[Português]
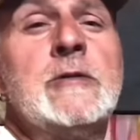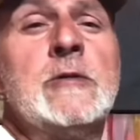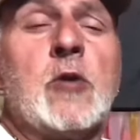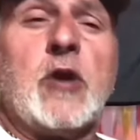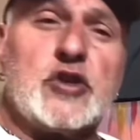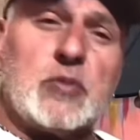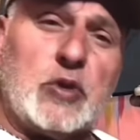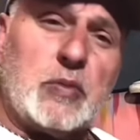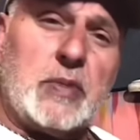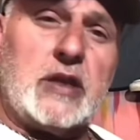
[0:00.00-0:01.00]
Conheço
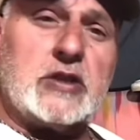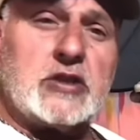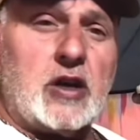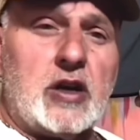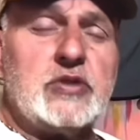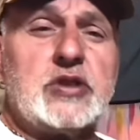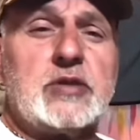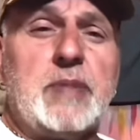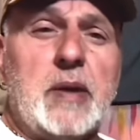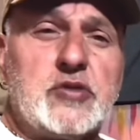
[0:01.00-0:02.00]
muito bem SARMs,
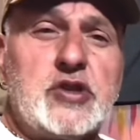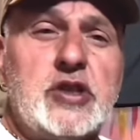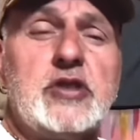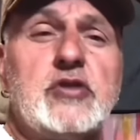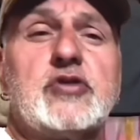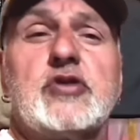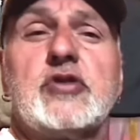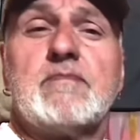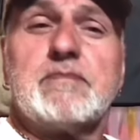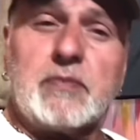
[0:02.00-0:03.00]

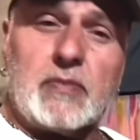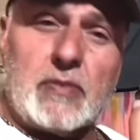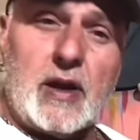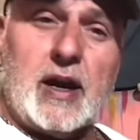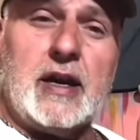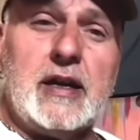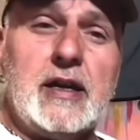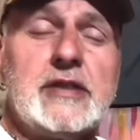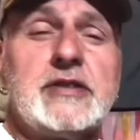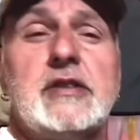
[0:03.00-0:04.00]
peptídeos,
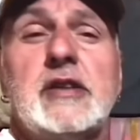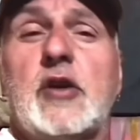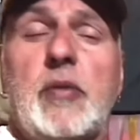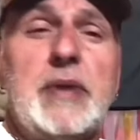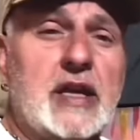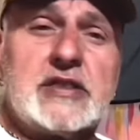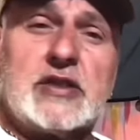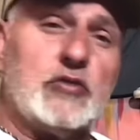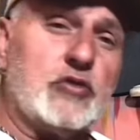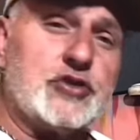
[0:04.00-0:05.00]
AES,
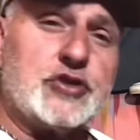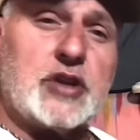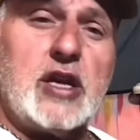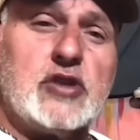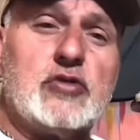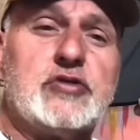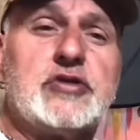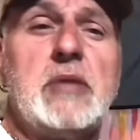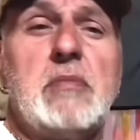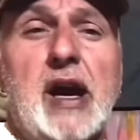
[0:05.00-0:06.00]
combinação dos três
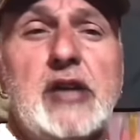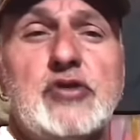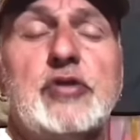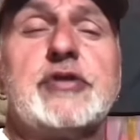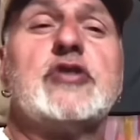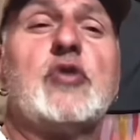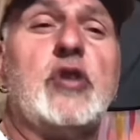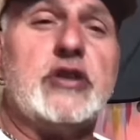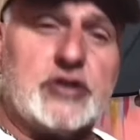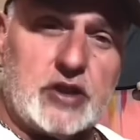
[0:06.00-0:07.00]
juntos e mais outras
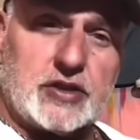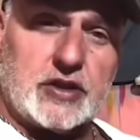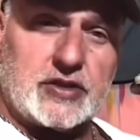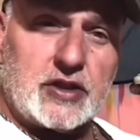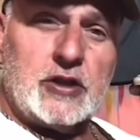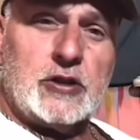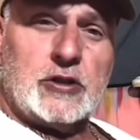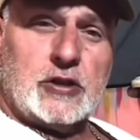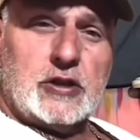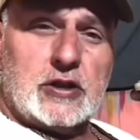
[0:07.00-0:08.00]
coisitas
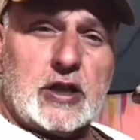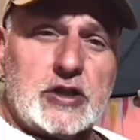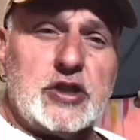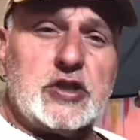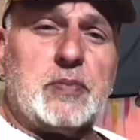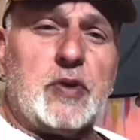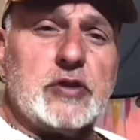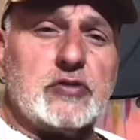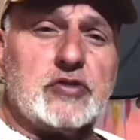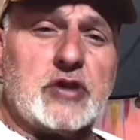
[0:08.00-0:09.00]
que a gente
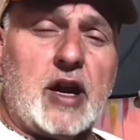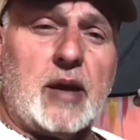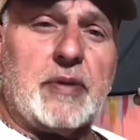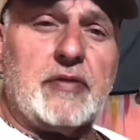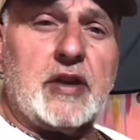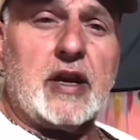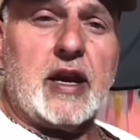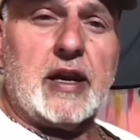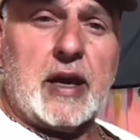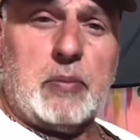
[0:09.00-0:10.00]
pode usar para
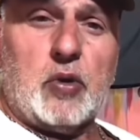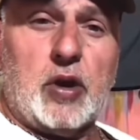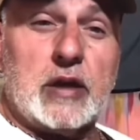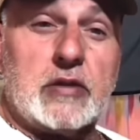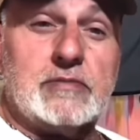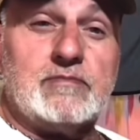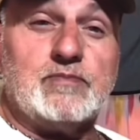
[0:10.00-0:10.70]
ficar anabólico.